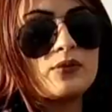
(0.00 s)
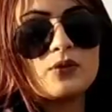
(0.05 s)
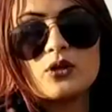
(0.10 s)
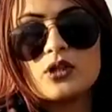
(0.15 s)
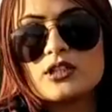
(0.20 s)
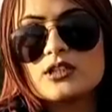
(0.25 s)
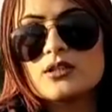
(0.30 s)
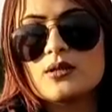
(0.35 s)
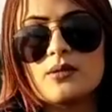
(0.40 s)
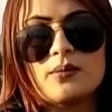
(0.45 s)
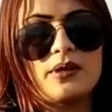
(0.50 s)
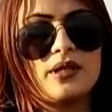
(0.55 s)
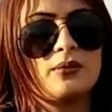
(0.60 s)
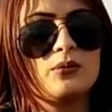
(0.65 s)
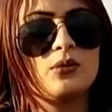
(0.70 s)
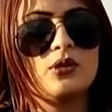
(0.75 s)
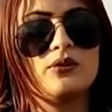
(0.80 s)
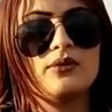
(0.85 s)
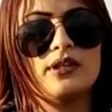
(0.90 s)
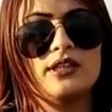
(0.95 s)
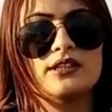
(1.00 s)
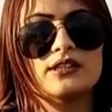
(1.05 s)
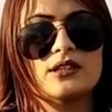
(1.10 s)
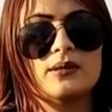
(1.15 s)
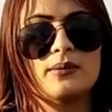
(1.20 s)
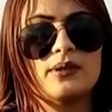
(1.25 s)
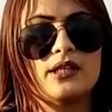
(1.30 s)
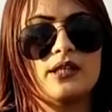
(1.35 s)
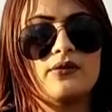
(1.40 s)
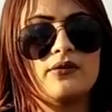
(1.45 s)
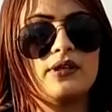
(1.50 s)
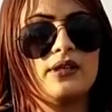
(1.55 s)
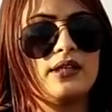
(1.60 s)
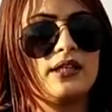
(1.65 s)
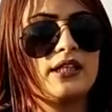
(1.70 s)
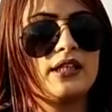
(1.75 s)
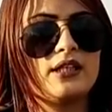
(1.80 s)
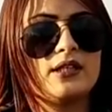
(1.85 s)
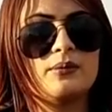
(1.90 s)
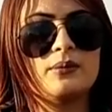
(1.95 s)
थोड़ा सा मेन बुलेवर्ड इसका बना हुआ है
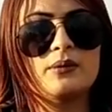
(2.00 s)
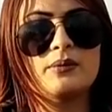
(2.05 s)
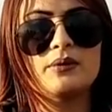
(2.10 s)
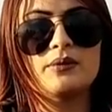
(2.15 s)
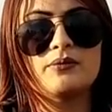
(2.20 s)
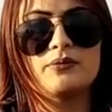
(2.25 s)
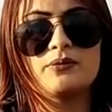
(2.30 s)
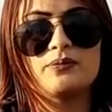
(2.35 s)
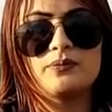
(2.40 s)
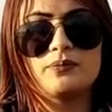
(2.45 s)
लेकिन अभी मैं